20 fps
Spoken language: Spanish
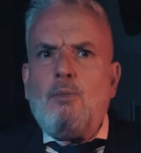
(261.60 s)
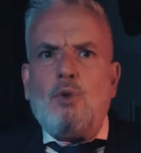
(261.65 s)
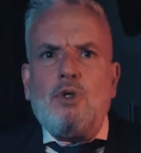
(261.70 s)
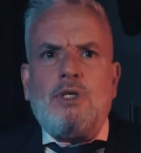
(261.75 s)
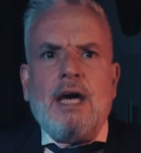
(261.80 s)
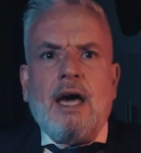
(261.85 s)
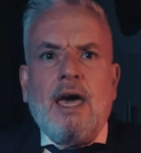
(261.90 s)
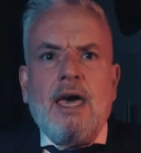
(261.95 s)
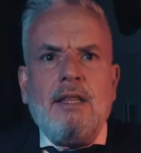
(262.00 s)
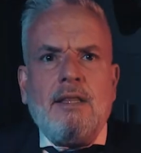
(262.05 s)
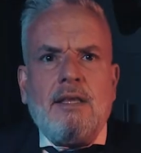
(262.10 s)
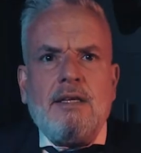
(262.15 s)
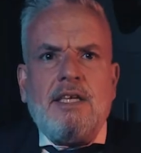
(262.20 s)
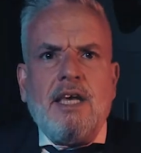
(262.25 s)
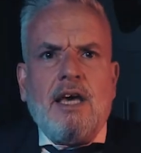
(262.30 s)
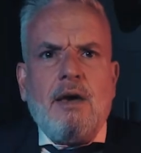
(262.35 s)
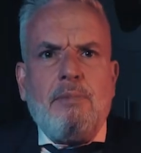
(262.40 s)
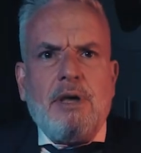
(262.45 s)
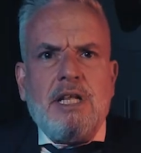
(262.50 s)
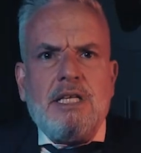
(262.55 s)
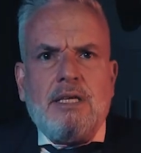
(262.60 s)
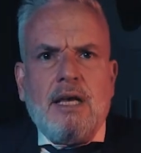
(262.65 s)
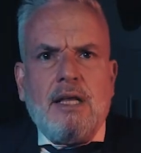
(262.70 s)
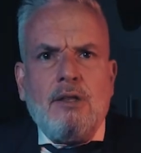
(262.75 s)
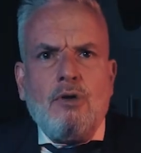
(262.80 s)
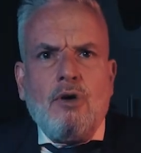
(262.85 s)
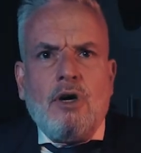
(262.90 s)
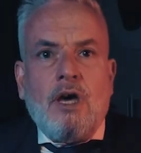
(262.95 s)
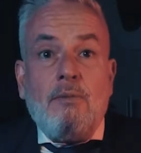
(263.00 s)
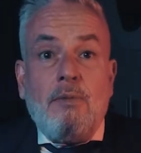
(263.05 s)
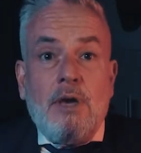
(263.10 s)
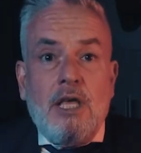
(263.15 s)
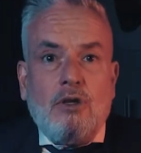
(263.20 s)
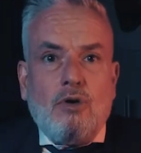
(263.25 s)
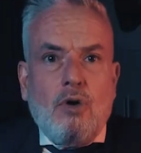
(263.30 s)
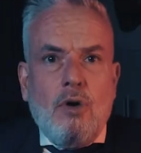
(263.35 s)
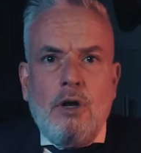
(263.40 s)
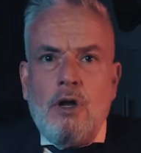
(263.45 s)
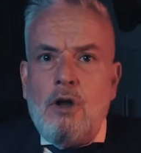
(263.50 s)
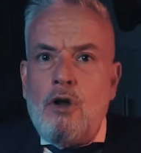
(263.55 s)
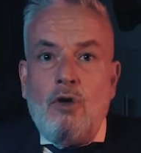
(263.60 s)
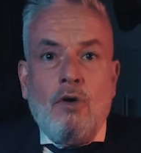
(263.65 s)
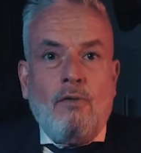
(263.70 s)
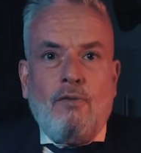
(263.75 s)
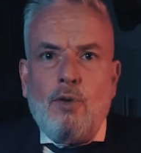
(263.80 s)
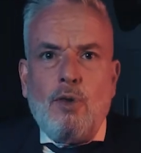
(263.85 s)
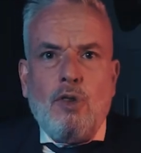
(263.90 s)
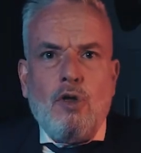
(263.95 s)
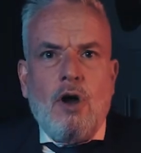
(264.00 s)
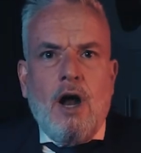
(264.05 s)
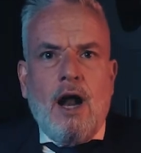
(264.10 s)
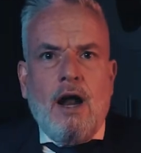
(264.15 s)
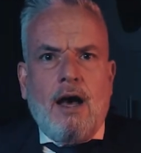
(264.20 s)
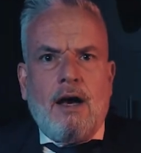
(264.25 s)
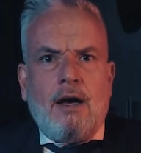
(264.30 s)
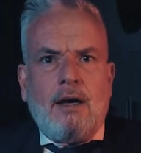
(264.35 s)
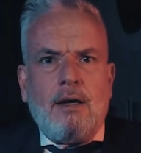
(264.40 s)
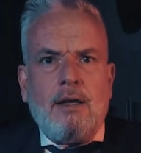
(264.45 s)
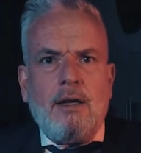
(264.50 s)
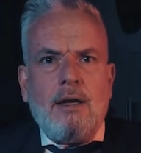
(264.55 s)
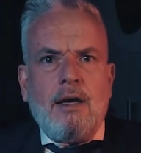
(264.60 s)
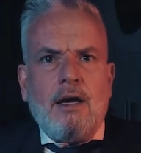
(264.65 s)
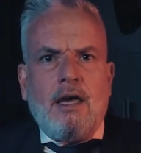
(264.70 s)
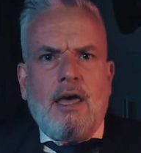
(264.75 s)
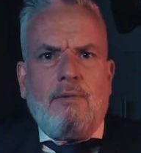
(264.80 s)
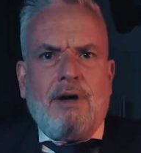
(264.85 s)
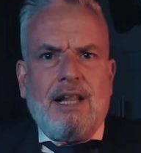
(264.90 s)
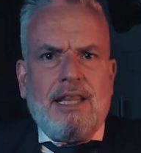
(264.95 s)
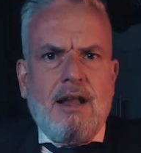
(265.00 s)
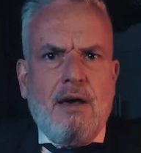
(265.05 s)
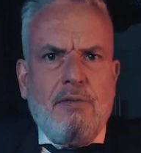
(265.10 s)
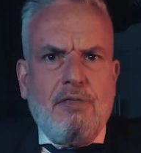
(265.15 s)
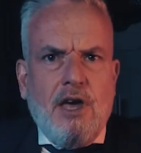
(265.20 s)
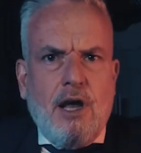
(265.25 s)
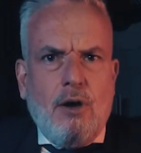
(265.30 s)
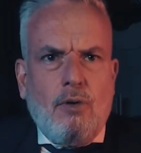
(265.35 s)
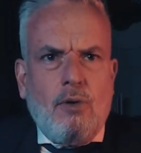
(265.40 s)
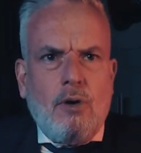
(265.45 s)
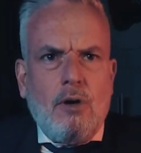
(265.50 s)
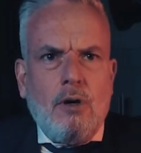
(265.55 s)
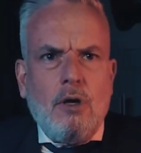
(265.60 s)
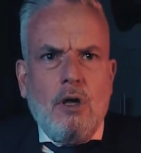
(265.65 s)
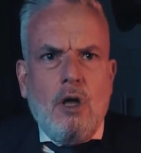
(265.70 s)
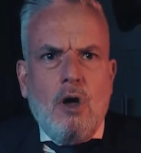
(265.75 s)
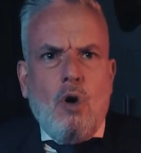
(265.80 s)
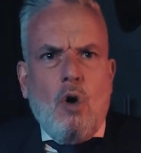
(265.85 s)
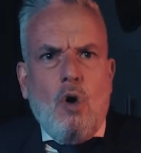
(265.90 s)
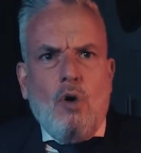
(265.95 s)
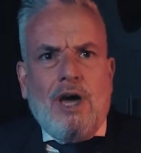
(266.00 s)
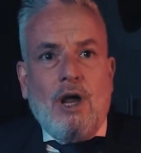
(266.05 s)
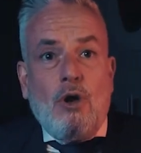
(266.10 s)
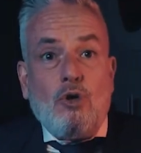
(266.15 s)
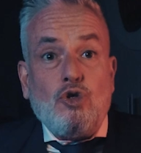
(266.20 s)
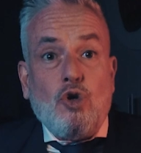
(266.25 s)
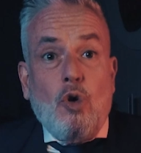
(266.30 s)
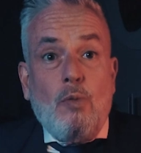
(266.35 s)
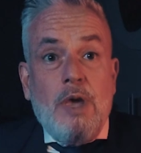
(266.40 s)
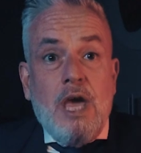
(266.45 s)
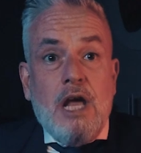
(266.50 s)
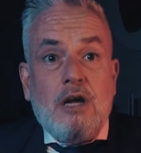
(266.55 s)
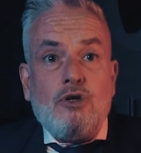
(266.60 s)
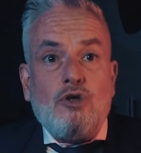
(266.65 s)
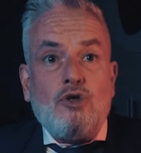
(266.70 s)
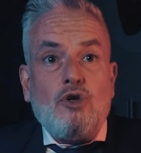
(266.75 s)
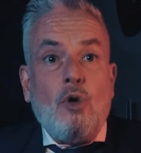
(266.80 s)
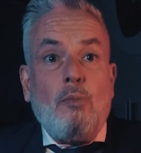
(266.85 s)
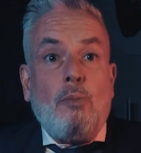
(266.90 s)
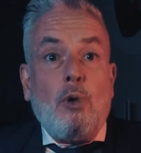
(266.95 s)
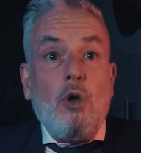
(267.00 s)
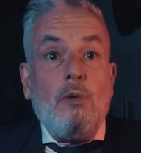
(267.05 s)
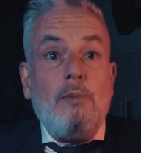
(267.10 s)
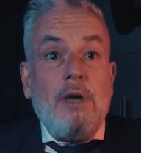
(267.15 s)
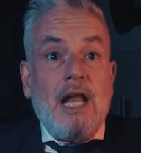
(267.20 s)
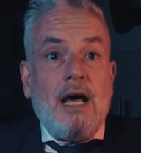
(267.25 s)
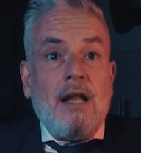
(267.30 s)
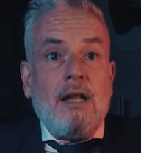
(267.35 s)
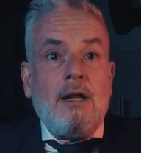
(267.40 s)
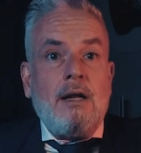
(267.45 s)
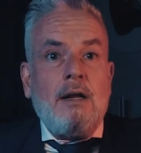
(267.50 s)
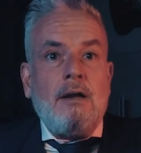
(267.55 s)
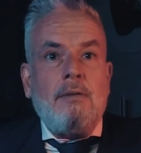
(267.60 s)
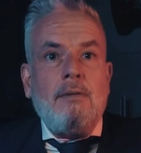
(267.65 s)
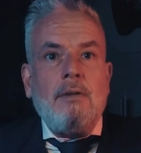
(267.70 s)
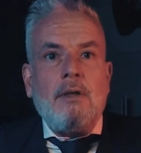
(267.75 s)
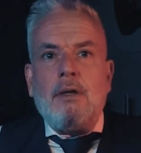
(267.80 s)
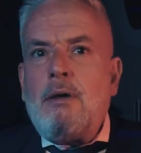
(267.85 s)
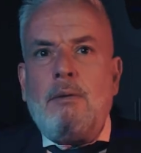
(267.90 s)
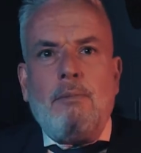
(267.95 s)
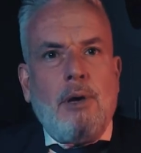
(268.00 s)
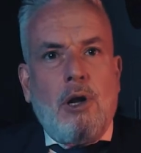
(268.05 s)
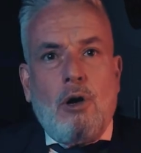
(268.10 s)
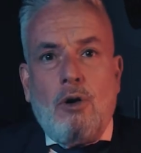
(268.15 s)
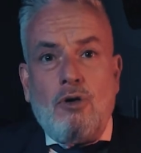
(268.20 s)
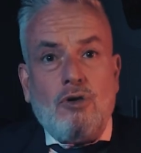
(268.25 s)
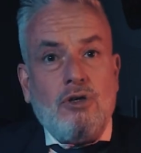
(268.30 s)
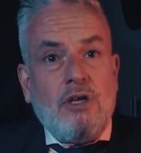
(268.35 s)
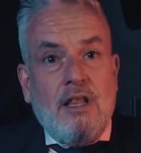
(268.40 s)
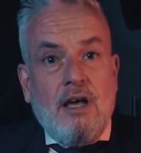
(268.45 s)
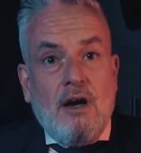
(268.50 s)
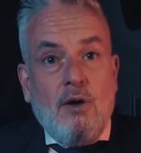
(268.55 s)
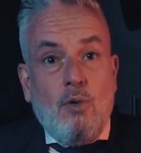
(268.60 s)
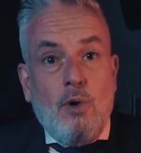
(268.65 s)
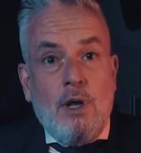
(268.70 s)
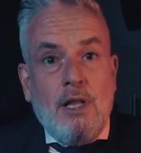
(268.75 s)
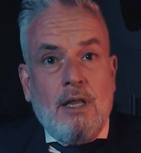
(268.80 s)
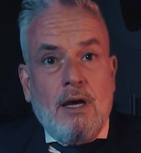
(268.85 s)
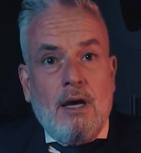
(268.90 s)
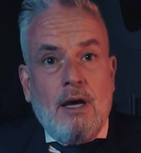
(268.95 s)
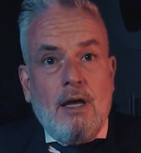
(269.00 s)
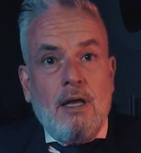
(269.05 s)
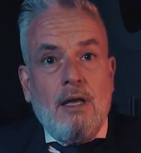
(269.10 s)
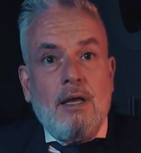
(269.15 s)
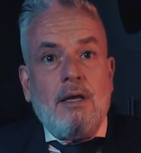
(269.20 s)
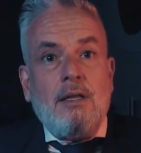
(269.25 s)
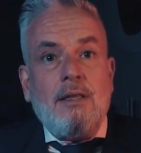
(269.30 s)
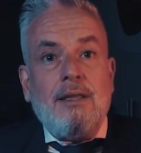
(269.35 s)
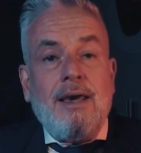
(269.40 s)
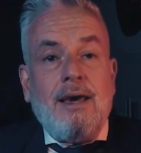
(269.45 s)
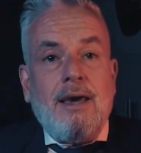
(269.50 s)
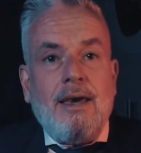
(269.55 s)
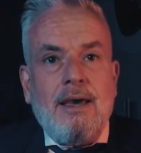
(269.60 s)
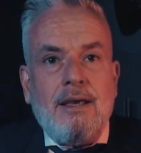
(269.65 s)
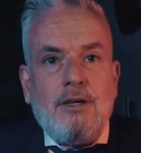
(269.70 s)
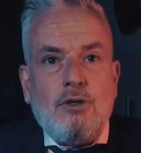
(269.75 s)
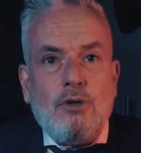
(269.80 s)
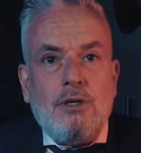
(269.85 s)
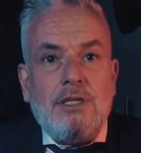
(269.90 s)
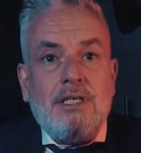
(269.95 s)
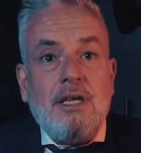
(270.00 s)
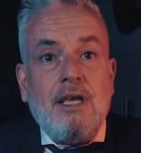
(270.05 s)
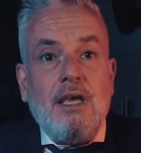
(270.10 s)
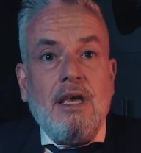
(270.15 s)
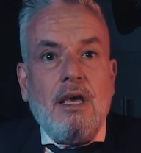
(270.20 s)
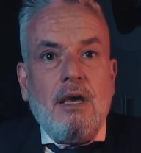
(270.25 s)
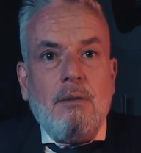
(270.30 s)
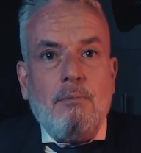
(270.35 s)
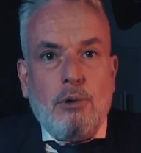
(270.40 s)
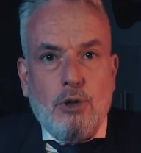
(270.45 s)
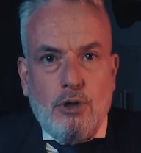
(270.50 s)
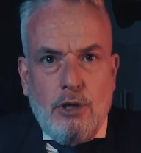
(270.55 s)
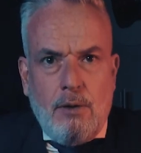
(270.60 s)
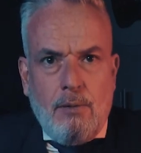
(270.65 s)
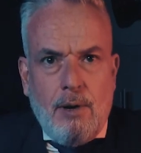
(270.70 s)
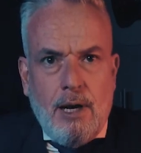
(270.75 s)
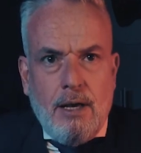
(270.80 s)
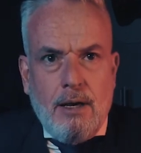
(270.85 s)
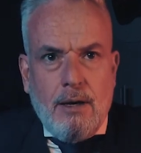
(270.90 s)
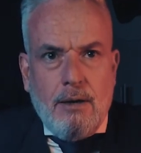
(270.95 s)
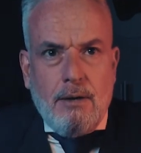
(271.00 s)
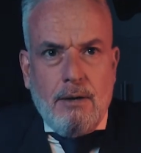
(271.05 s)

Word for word: Mucha gente sigue pensando que Bitcoin no funcionará, que valdrá cero o que los gobiernos lo prohibirán pero no se dan cuenta de que eso es imposible.